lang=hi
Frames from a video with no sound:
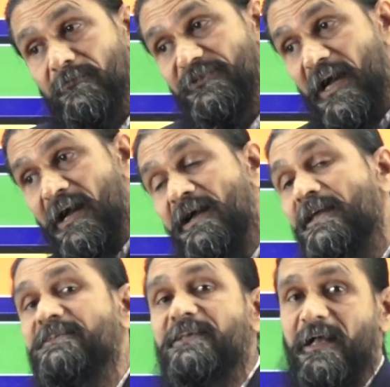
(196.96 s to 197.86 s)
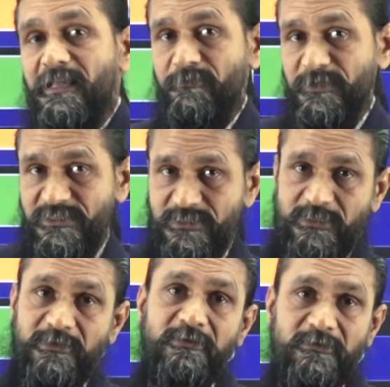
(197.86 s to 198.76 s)
यहाँ के सारे
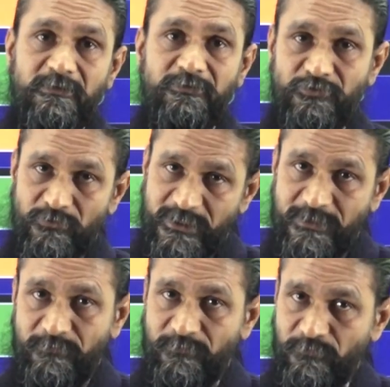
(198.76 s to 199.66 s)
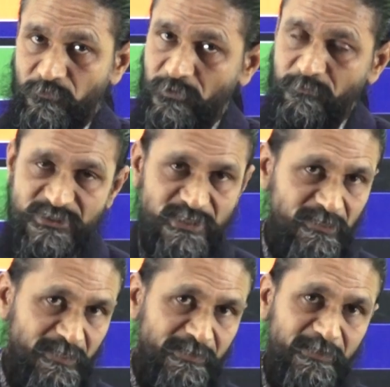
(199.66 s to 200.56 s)
बच्चे जो हैं वो मशीन
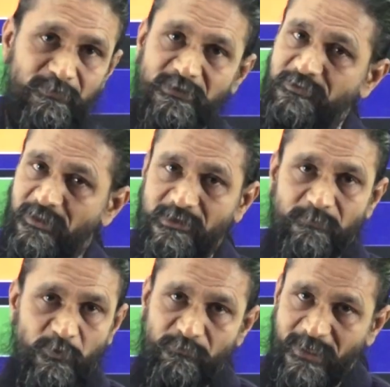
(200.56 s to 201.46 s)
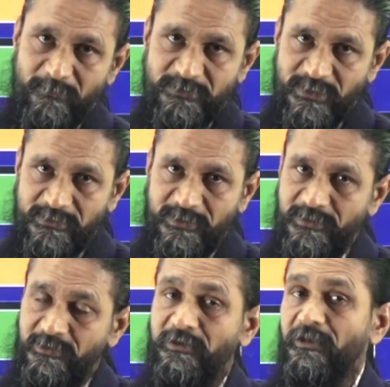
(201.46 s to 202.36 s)
लर्निंग और इस तरह के प्रोफाइल में जाते
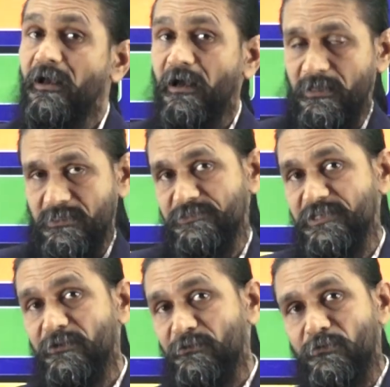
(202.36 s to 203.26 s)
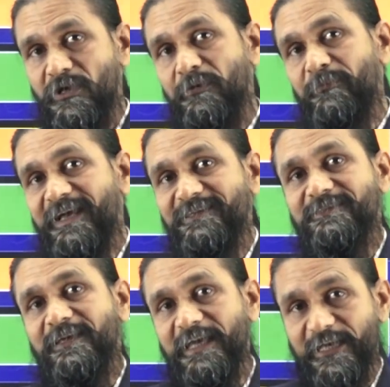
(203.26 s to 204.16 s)
हैं हाँ जिन लोगों का
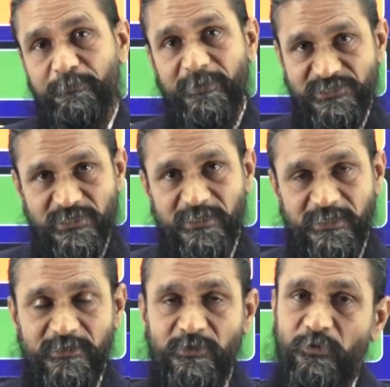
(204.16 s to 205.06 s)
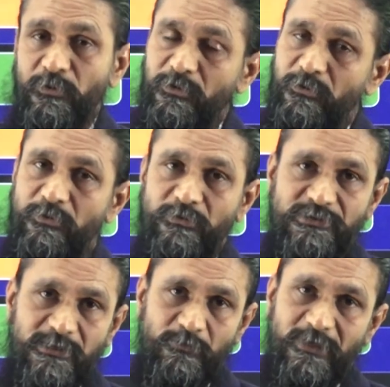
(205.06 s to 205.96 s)
मैथ्स एक पैशन है उन लोगों को
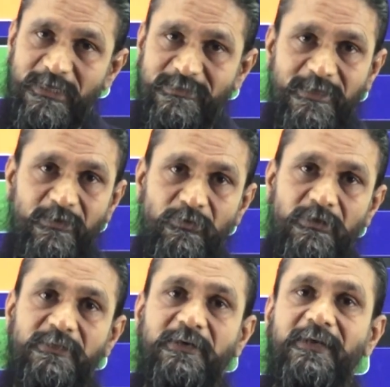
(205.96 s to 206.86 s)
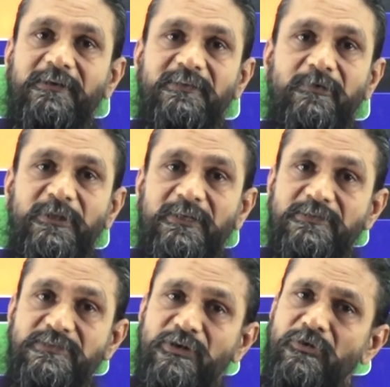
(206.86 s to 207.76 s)
ज़रूर आई एस आई कोलकाता का एग्ज़ाम देना
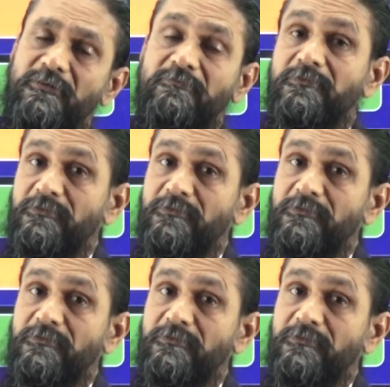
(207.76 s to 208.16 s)
चाहिए और